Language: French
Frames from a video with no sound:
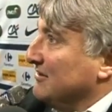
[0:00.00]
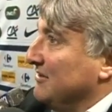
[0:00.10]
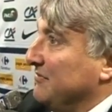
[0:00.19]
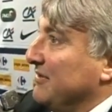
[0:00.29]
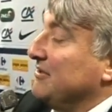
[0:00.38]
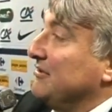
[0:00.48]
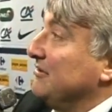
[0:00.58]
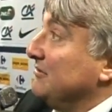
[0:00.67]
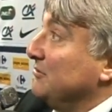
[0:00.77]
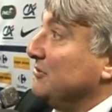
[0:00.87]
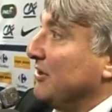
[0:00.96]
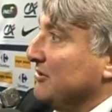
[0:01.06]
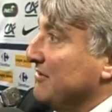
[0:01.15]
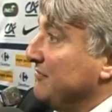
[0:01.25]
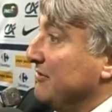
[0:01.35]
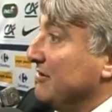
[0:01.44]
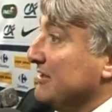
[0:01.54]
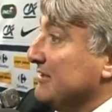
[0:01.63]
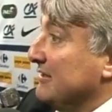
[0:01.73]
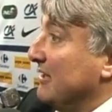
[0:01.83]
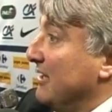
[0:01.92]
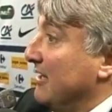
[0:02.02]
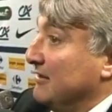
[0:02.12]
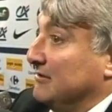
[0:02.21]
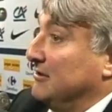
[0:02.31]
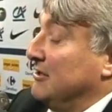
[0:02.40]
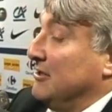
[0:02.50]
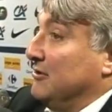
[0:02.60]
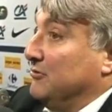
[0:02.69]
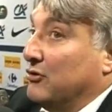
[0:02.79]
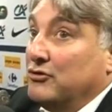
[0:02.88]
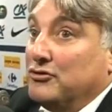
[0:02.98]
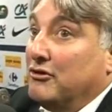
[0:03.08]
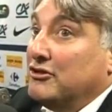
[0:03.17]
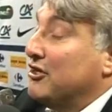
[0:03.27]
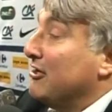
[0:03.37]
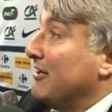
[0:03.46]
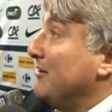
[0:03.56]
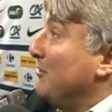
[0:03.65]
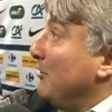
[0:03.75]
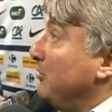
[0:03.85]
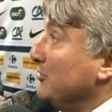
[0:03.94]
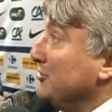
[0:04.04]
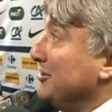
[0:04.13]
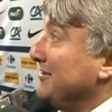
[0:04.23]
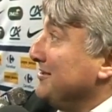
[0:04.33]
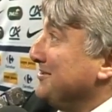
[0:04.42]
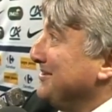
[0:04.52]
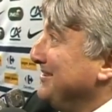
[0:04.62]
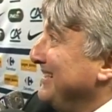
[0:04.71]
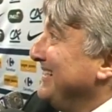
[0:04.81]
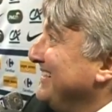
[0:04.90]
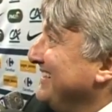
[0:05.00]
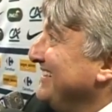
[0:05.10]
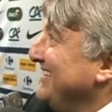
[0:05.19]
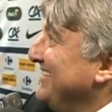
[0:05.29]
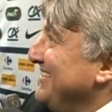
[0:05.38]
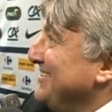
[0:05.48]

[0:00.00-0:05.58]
quand il fait euh, autant d'efforts, etc. Euh, non, je crois que j'ai rien à leur reprocher. Ils ont été,